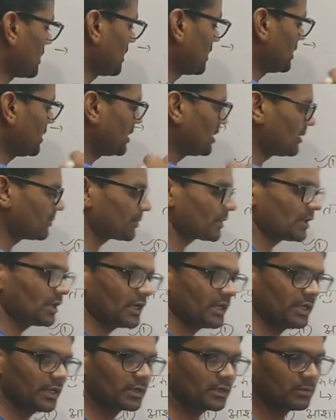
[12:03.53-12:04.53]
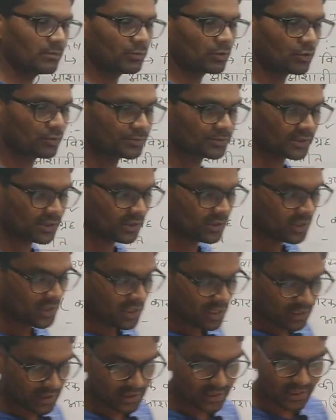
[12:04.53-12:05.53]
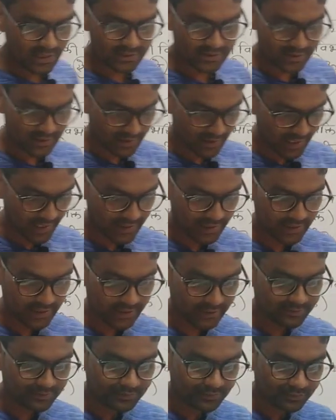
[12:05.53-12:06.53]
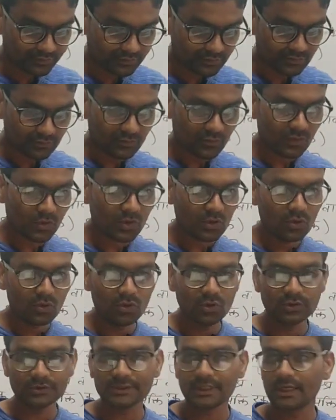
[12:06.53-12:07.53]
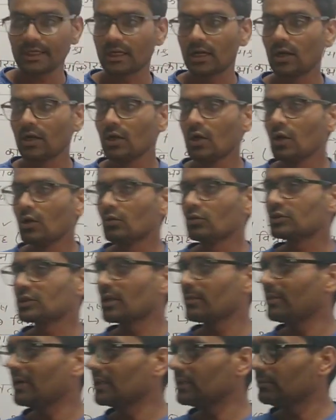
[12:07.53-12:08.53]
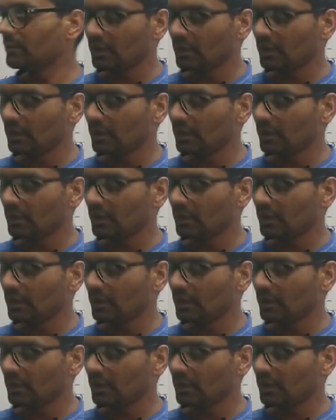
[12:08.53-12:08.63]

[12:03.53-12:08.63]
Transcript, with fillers: ये आपका एक नंबर ऑप्शन यहाँ से राइट हो जाएगा उसके बाद में